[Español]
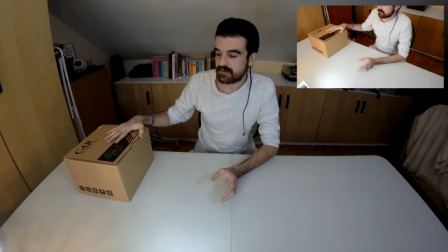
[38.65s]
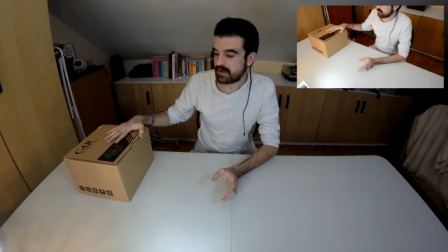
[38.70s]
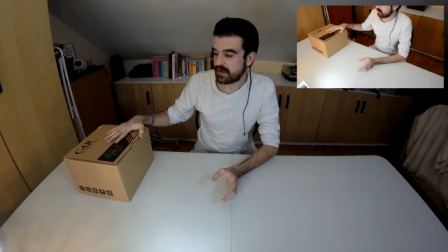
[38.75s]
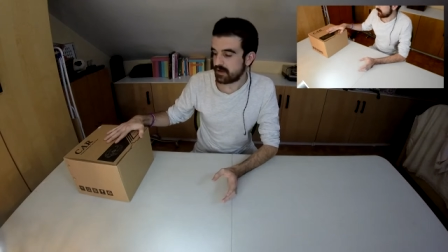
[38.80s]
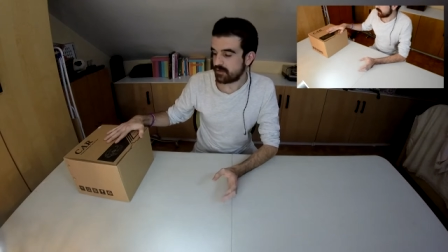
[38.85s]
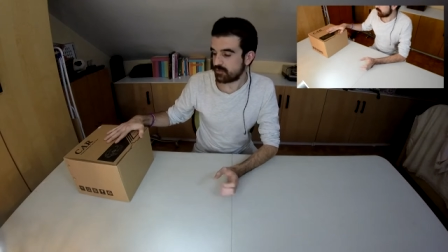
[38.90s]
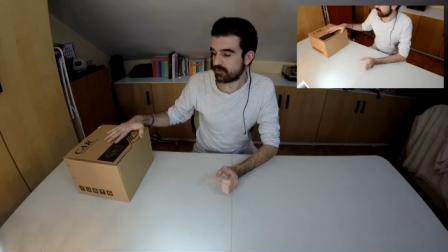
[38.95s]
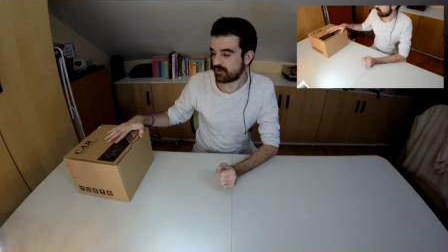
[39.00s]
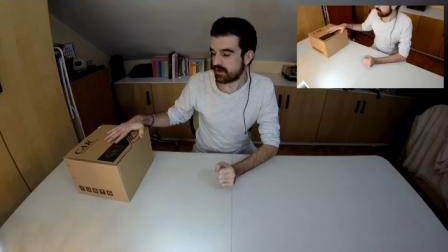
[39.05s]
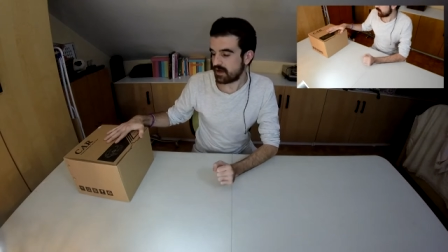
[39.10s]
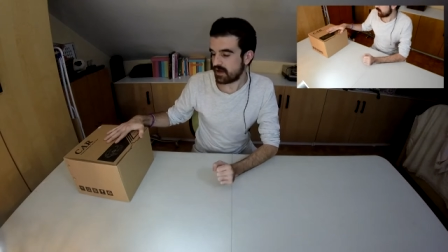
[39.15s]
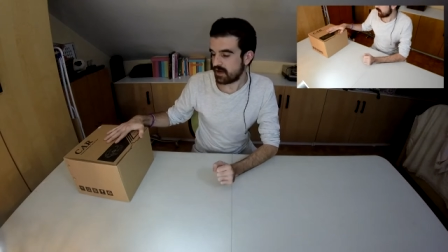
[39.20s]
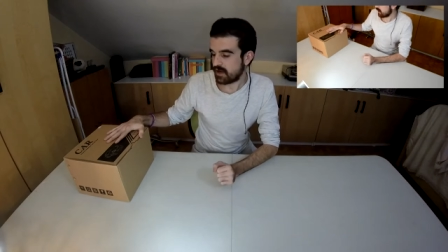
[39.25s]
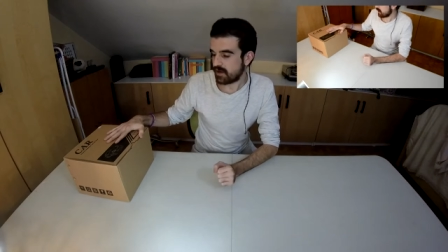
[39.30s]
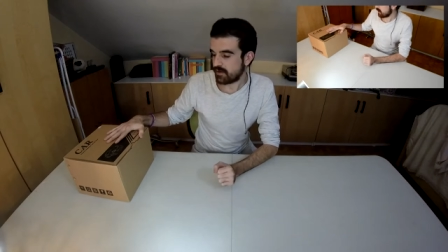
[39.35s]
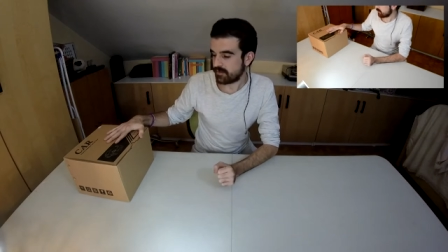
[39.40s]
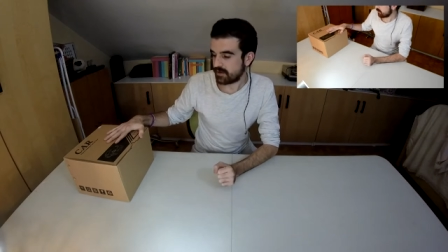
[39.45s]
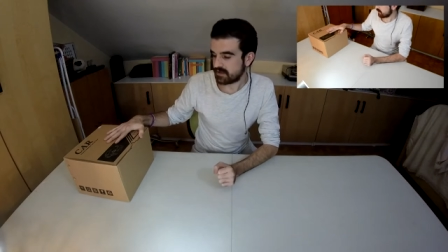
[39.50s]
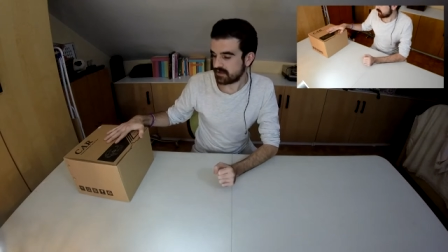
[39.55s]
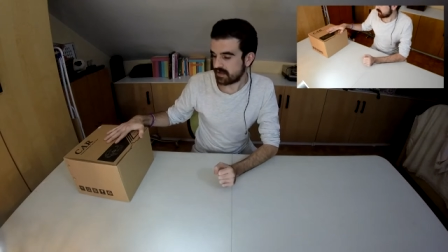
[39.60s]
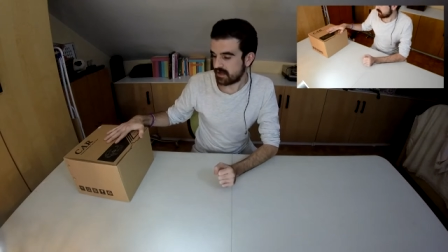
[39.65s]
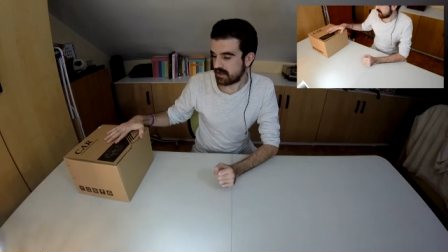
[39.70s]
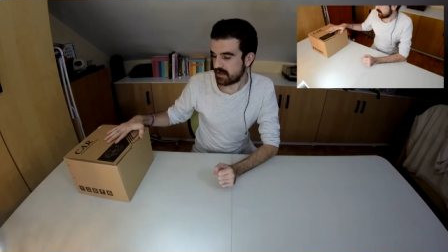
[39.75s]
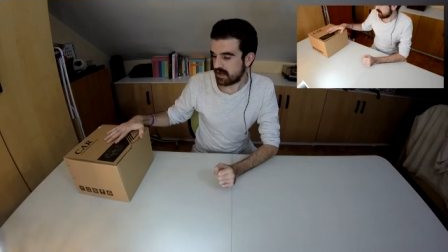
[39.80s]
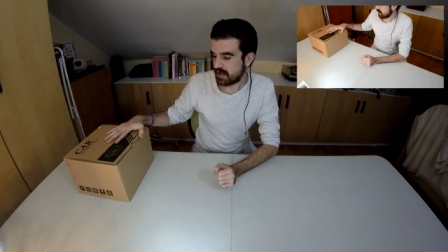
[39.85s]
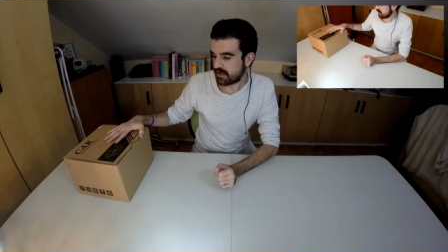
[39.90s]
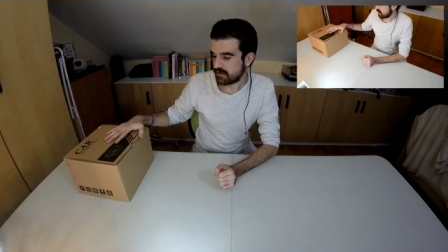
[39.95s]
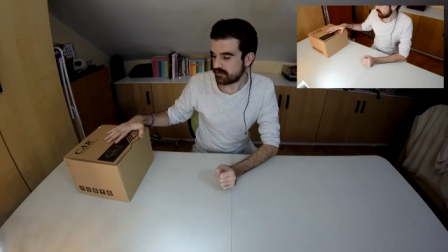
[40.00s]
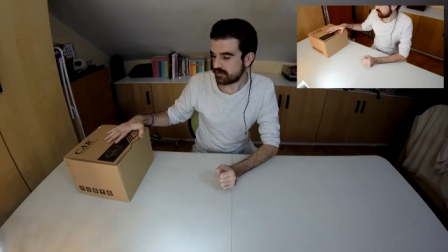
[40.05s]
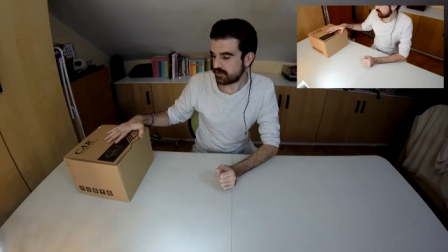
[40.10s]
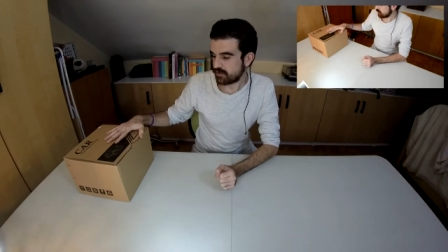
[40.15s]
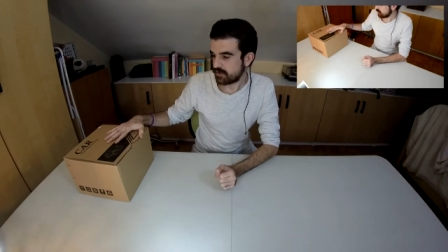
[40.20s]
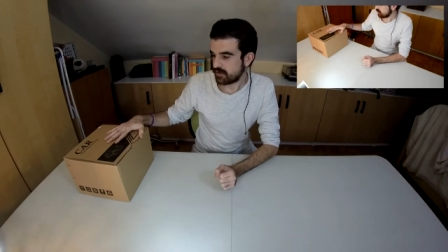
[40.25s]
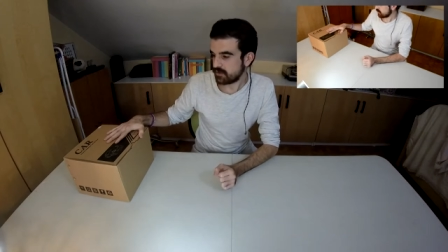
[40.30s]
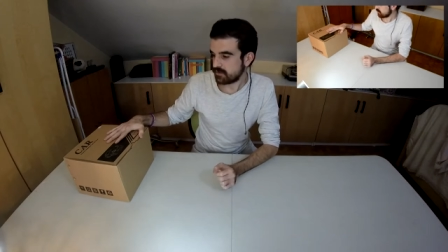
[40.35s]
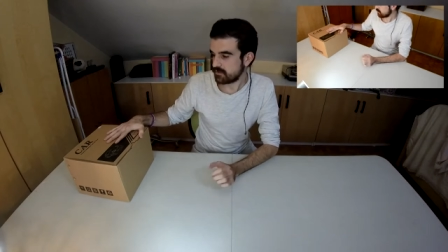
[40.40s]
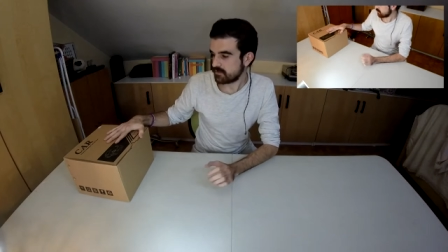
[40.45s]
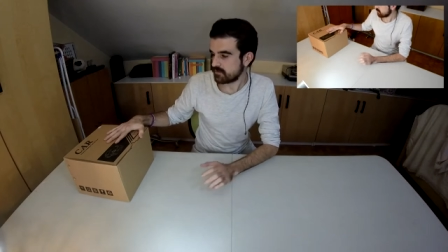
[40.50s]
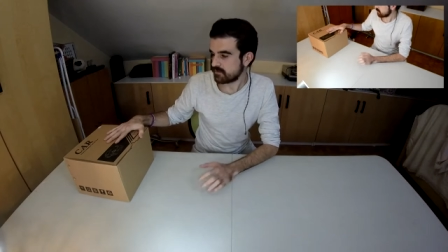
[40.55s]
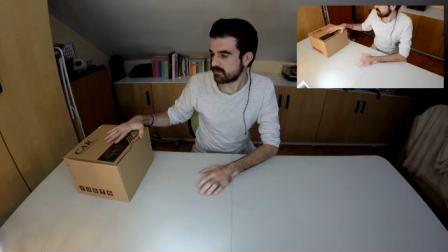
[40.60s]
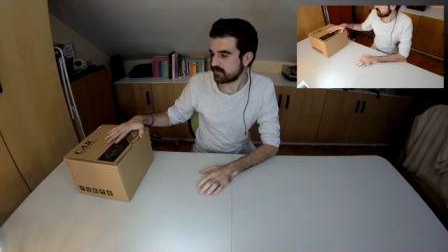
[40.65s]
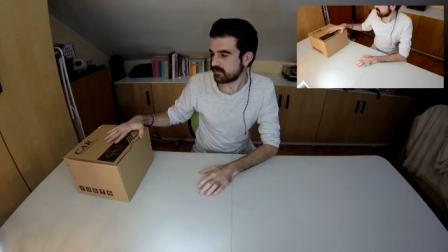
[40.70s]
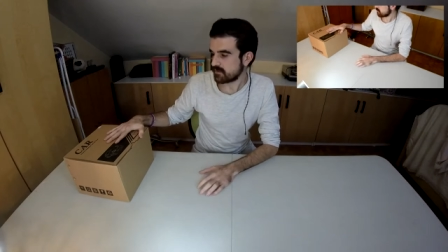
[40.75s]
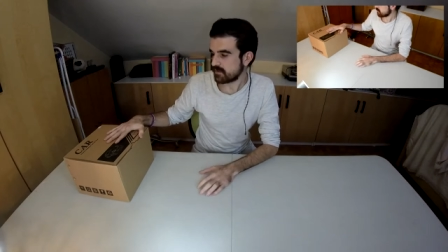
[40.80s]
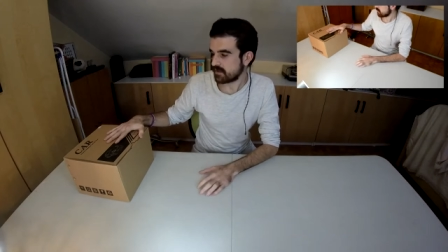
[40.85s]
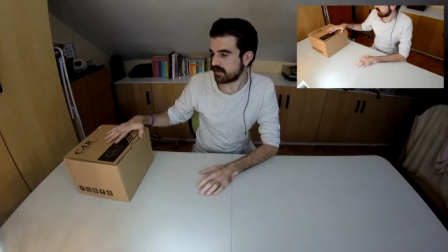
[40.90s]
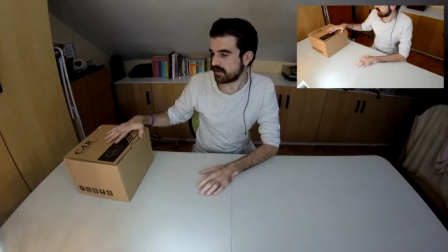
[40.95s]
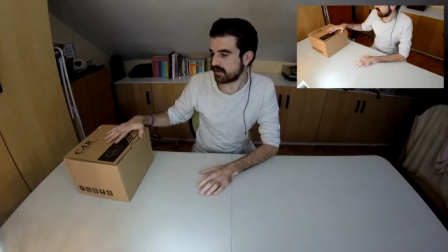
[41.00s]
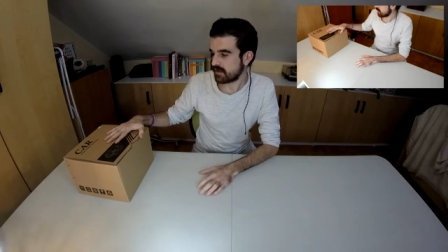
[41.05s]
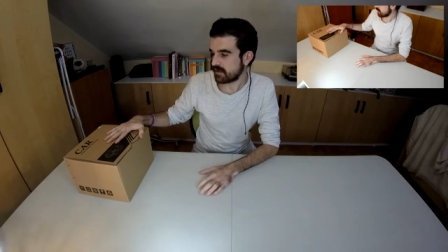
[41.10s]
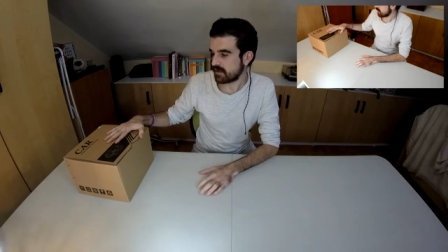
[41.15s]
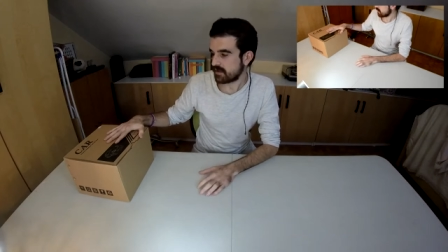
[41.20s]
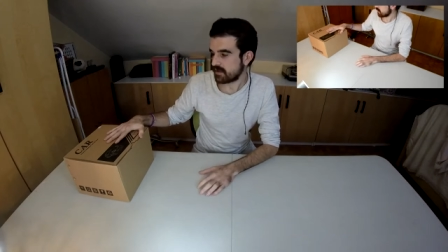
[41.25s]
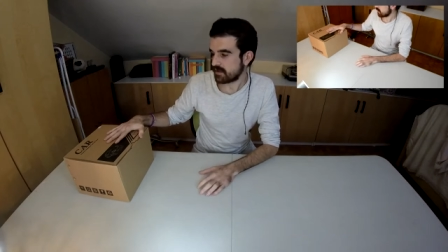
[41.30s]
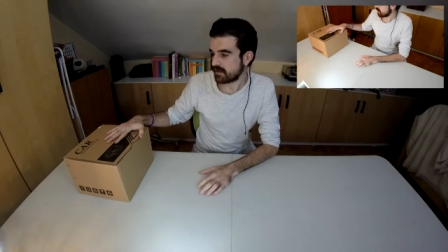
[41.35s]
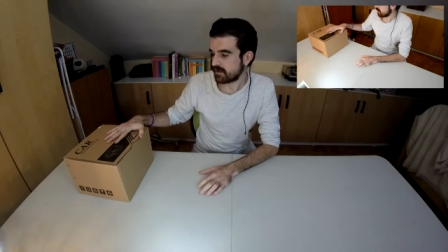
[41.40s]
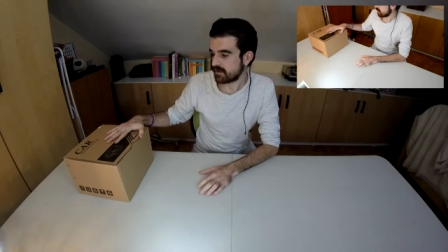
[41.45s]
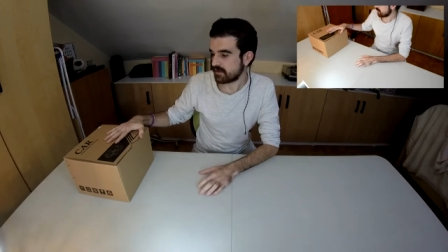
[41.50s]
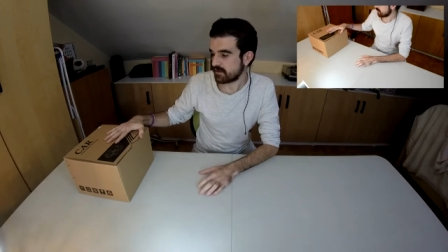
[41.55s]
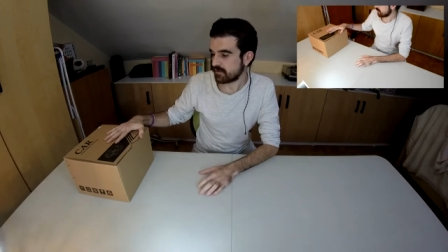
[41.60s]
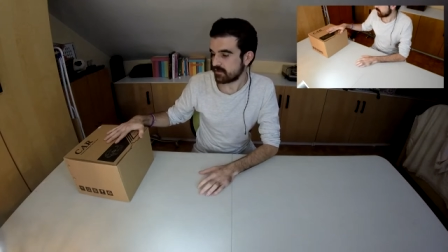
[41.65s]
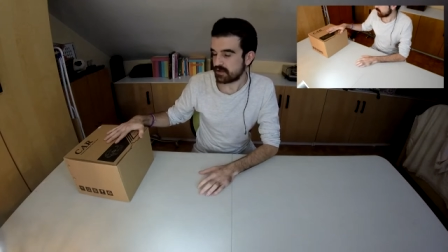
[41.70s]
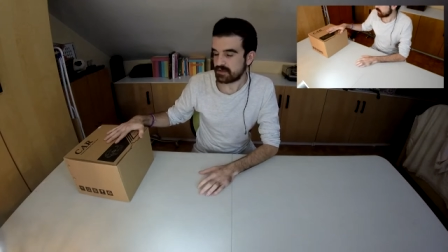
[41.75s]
es una pantalla Android eh,